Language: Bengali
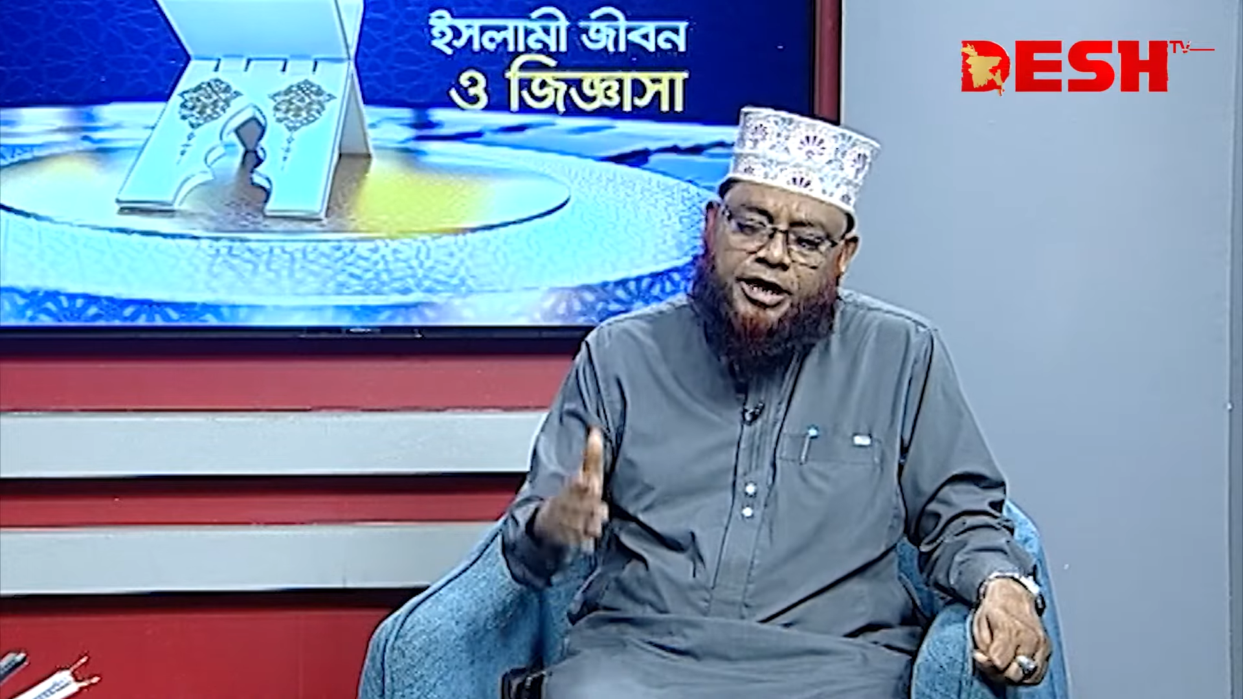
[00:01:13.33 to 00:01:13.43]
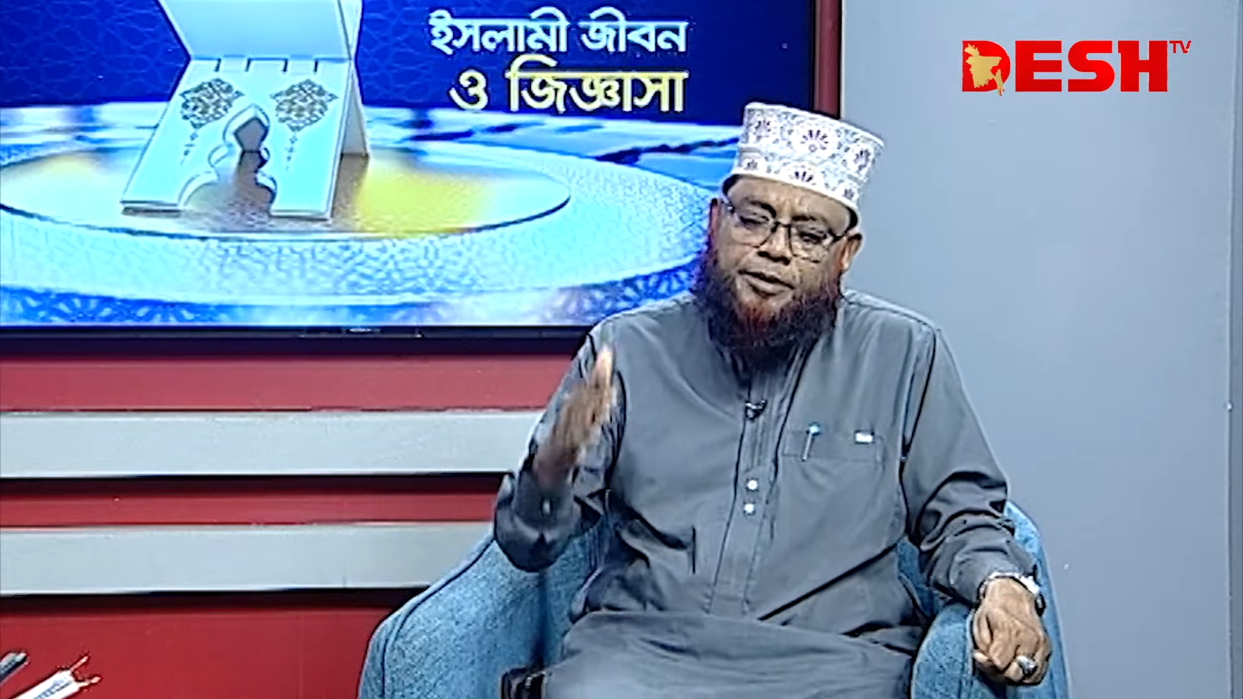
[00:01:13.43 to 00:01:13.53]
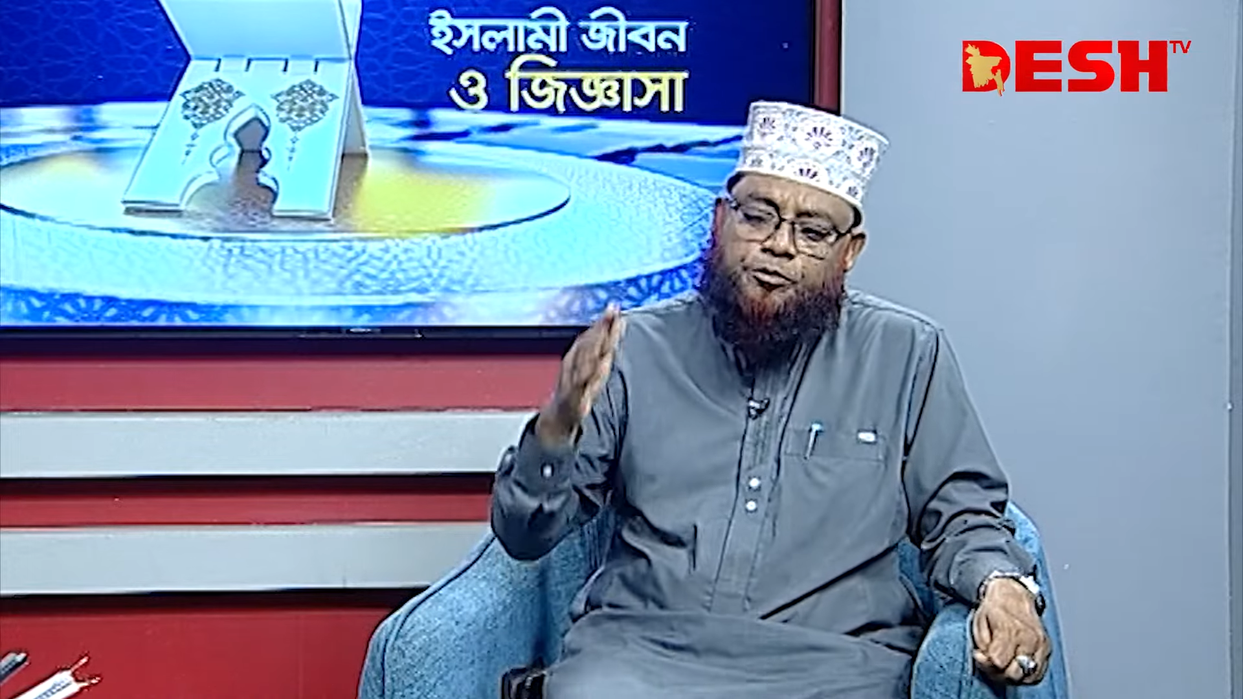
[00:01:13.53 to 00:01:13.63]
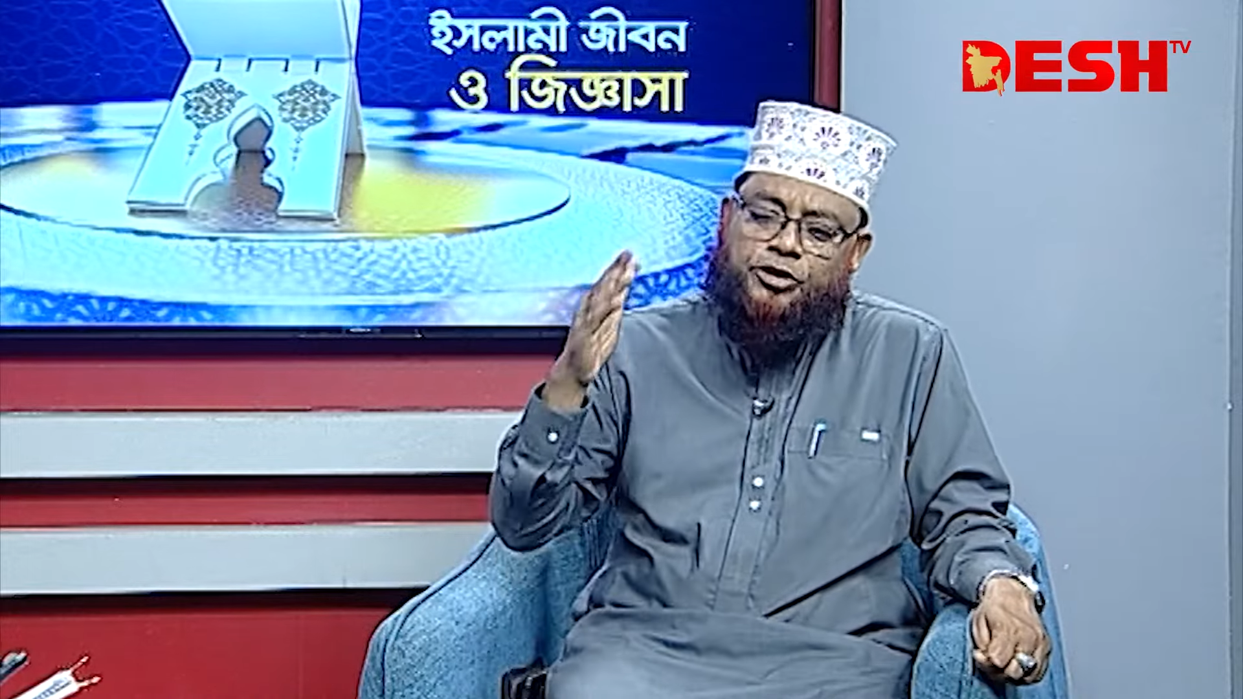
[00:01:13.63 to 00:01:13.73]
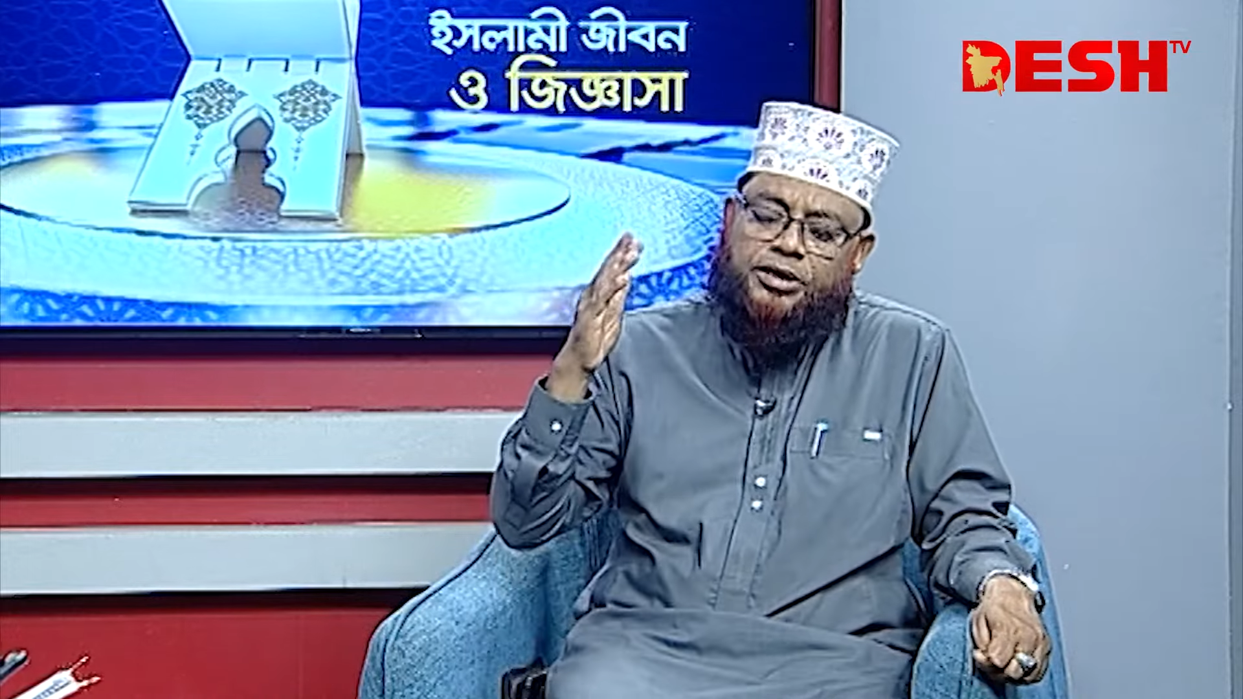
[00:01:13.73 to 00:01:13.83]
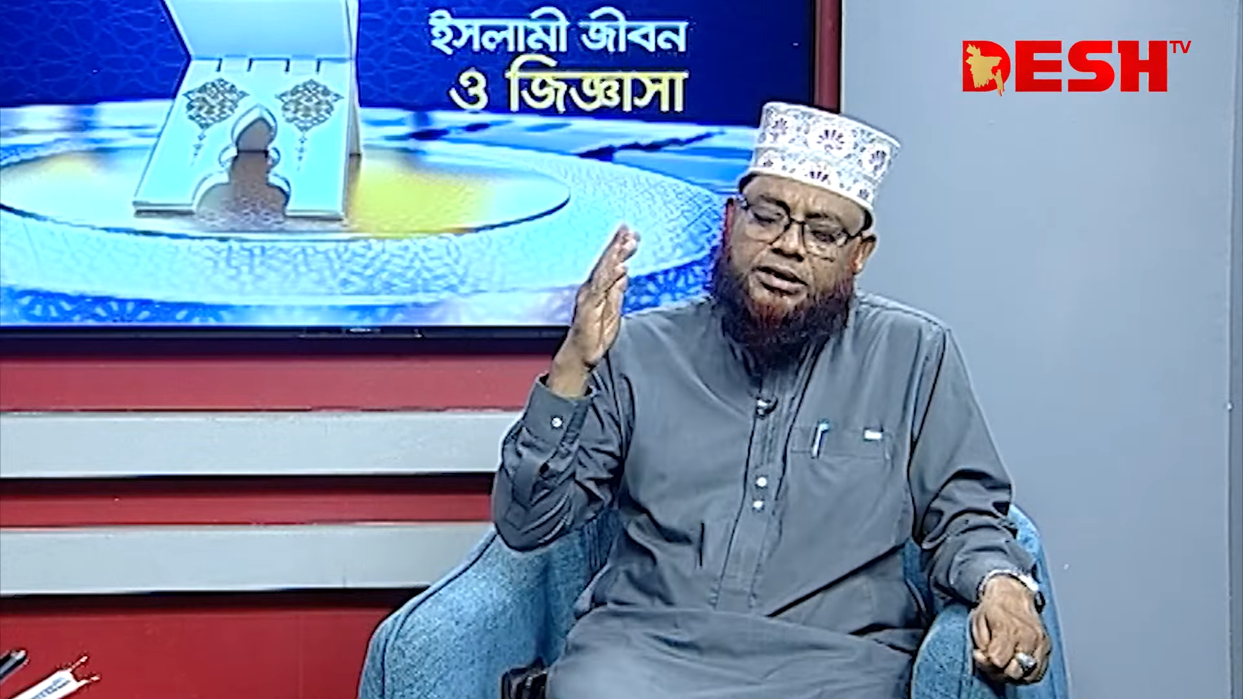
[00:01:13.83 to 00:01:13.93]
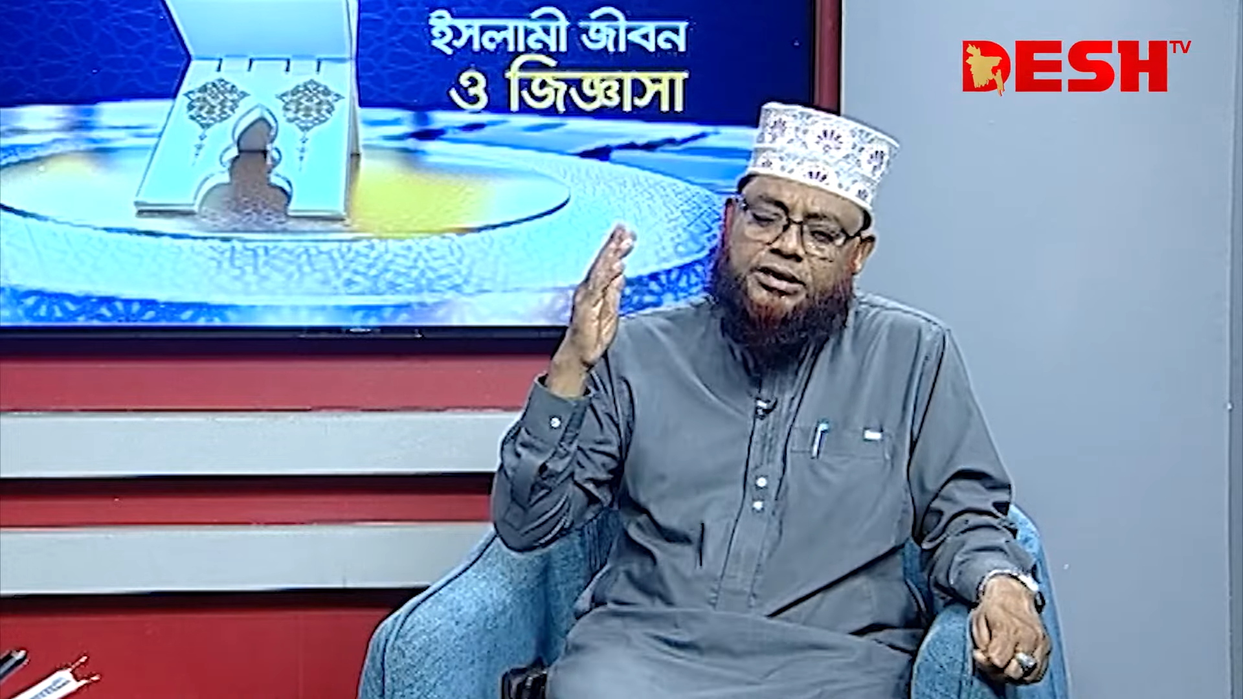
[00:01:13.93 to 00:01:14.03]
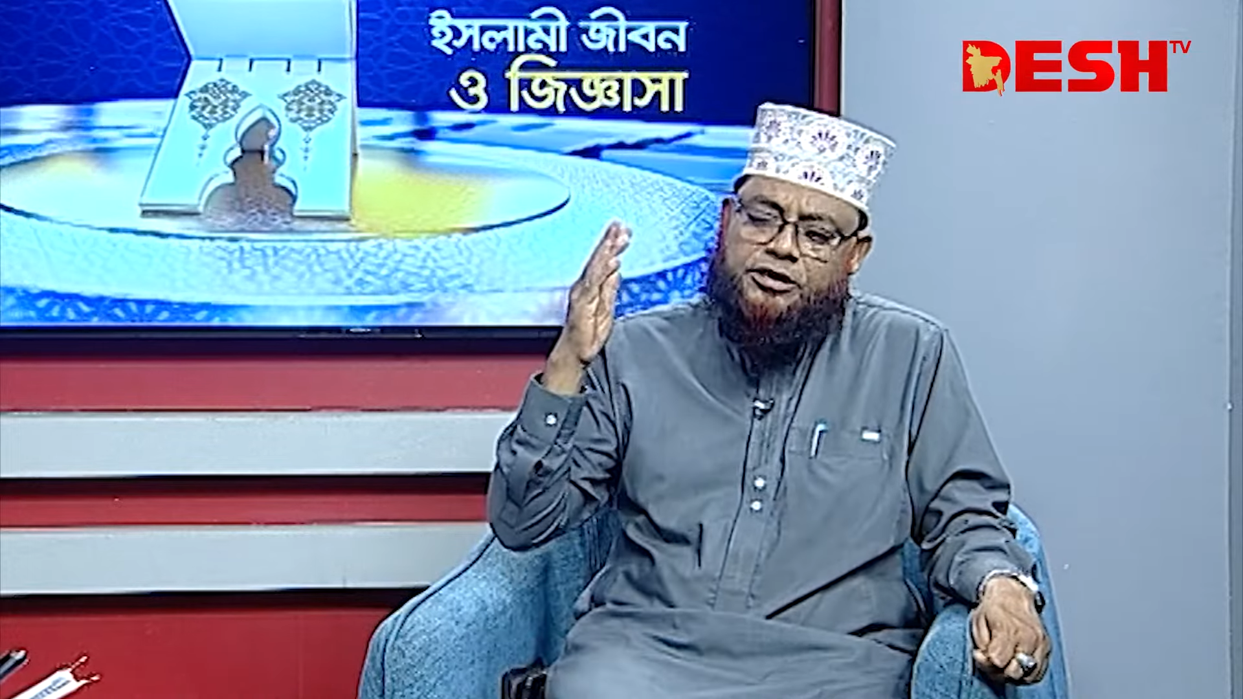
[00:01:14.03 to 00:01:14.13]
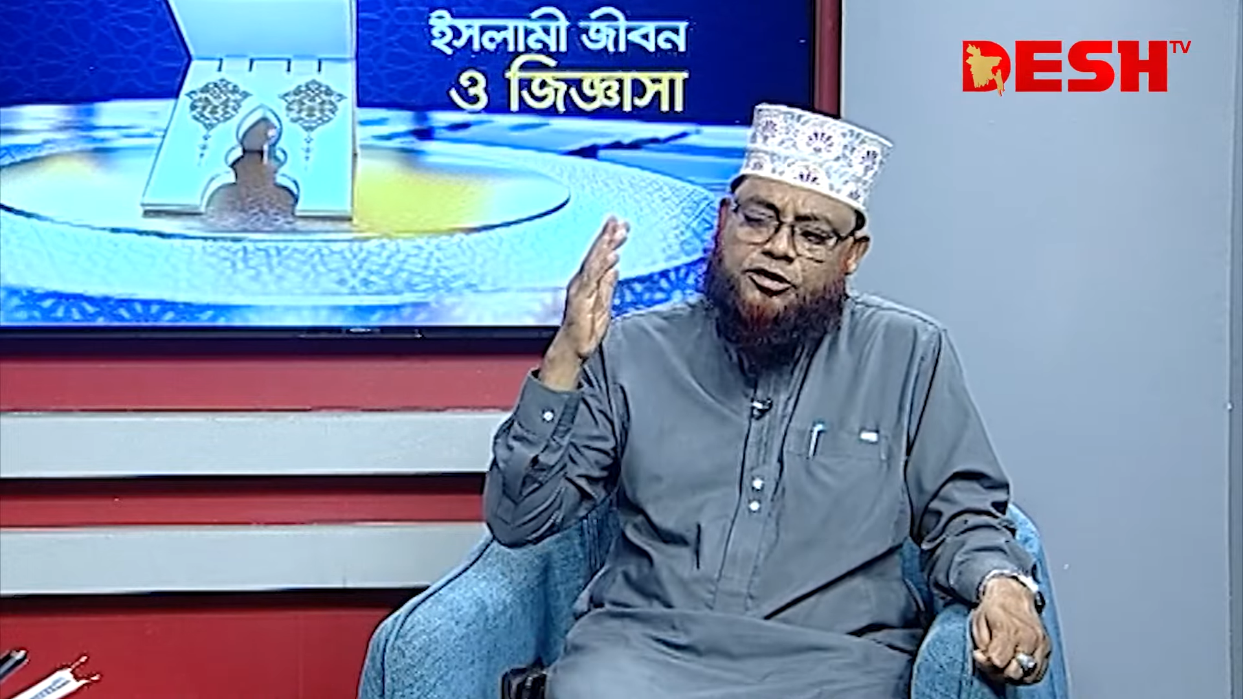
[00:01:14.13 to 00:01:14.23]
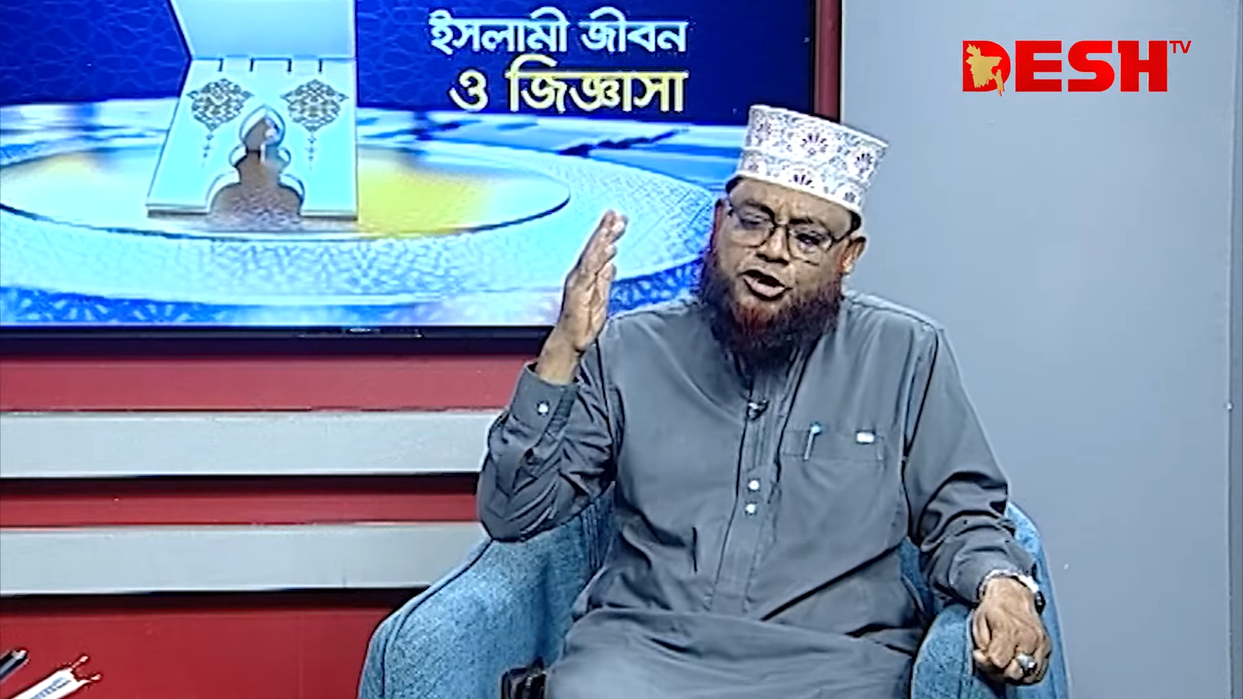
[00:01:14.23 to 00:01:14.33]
এই পরীক্ষা দিয়েছেন